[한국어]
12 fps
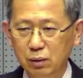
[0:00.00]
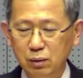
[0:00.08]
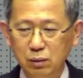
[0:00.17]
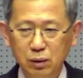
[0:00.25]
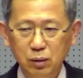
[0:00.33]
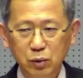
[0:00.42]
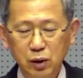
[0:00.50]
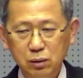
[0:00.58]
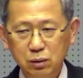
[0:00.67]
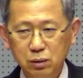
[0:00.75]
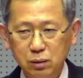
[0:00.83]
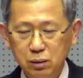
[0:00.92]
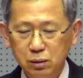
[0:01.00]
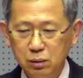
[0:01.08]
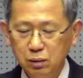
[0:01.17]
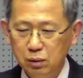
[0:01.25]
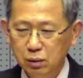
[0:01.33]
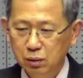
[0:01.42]
예, 막 그,
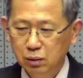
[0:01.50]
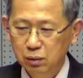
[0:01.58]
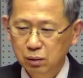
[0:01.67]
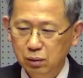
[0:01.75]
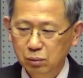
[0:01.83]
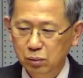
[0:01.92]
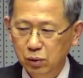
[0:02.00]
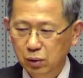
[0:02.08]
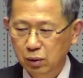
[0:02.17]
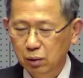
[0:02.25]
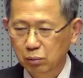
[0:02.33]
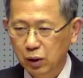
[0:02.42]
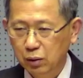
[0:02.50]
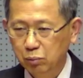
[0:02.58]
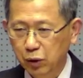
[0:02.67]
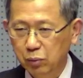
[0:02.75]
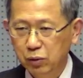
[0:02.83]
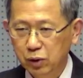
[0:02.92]
뭐, 막
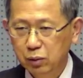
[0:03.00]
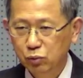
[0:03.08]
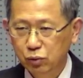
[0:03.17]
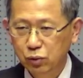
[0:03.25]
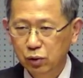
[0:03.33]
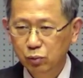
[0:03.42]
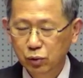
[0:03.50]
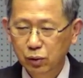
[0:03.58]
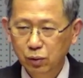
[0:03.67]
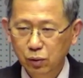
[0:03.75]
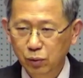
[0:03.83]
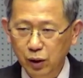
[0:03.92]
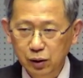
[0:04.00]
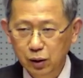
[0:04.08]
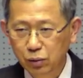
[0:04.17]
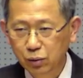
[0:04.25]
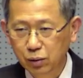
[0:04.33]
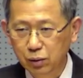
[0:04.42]
100명씩 무더기 무더기로 많이
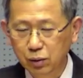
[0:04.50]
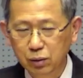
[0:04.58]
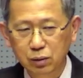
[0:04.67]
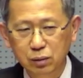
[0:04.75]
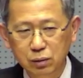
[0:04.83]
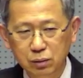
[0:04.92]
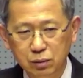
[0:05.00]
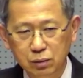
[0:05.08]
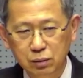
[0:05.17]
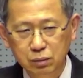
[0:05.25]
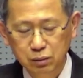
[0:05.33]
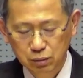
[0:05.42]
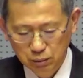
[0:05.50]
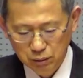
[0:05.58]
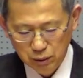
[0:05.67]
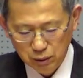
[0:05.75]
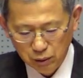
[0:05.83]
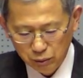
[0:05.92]
나오거든요. 예,
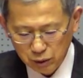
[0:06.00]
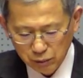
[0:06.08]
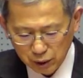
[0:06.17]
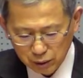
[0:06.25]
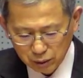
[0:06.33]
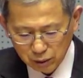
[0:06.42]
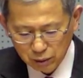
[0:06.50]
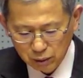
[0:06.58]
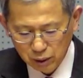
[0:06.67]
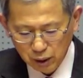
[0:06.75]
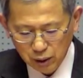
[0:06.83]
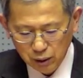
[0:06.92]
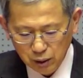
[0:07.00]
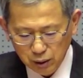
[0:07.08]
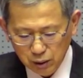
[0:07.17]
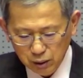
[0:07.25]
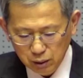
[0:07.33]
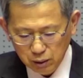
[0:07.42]
엄청 많은 거예요.
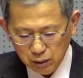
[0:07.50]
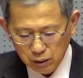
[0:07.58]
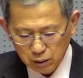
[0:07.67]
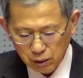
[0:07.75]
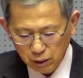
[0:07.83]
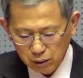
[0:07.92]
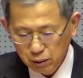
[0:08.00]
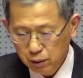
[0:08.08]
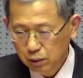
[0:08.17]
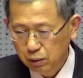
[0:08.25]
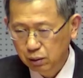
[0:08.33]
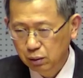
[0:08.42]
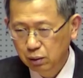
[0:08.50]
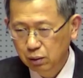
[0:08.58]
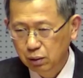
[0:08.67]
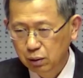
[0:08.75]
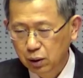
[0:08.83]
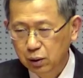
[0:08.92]
그래서
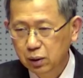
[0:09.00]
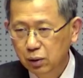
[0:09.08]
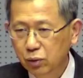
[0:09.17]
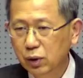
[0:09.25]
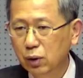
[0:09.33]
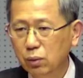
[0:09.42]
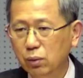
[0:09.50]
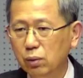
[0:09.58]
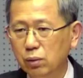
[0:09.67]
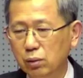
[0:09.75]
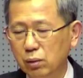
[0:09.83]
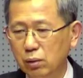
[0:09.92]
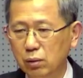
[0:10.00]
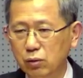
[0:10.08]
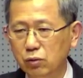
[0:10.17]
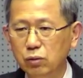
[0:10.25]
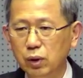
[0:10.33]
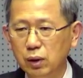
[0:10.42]
어, 굉장히 위태로운
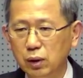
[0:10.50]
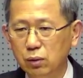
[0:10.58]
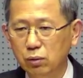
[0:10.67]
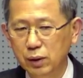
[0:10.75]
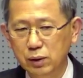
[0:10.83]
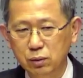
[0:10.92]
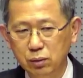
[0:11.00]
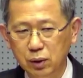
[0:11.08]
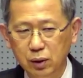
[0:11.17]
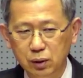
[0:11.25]
순간에 또 왔어 우리가.